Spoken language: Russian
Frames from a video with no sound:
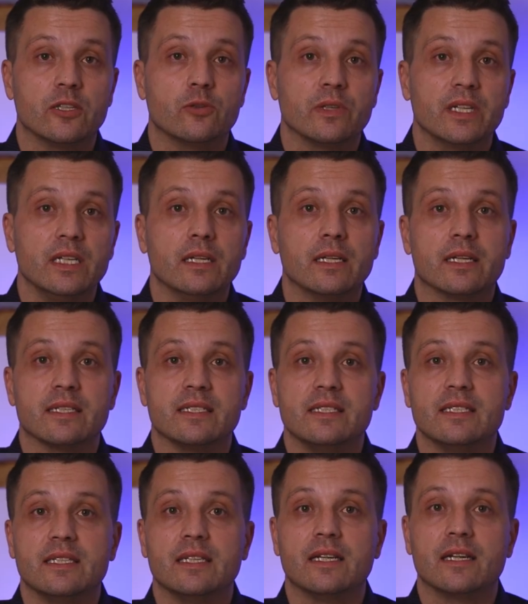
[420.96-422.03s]
и других
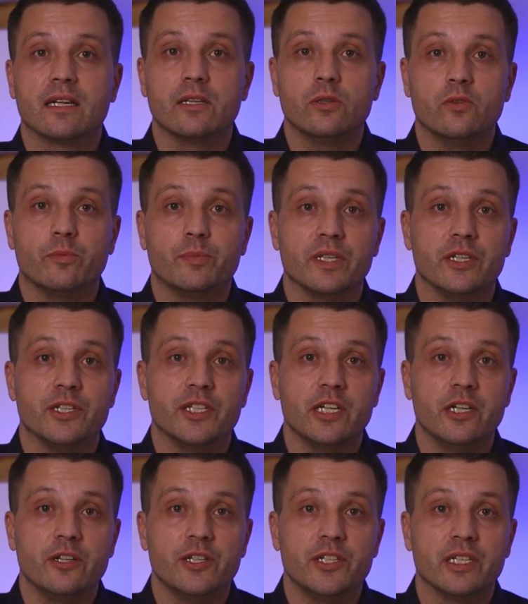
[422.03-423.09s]
российских городов,
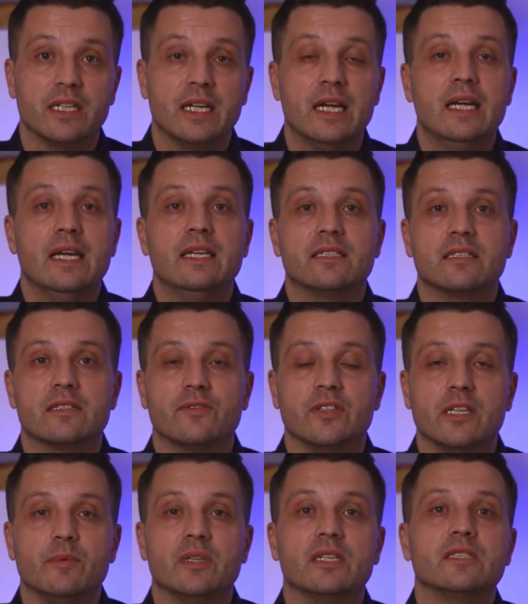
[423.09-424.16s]
приезжающих со
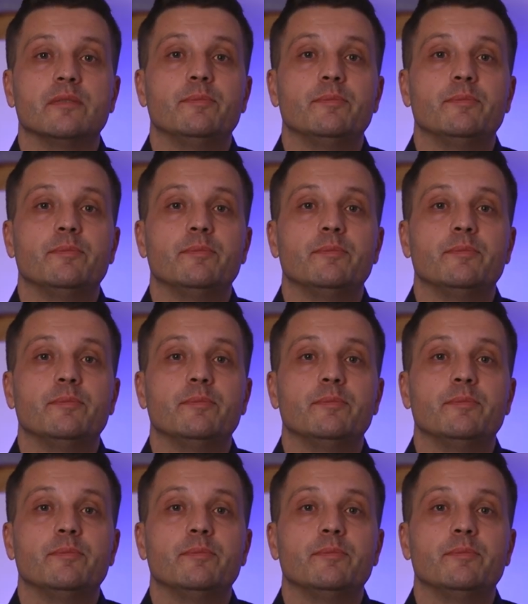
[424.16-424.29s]
своими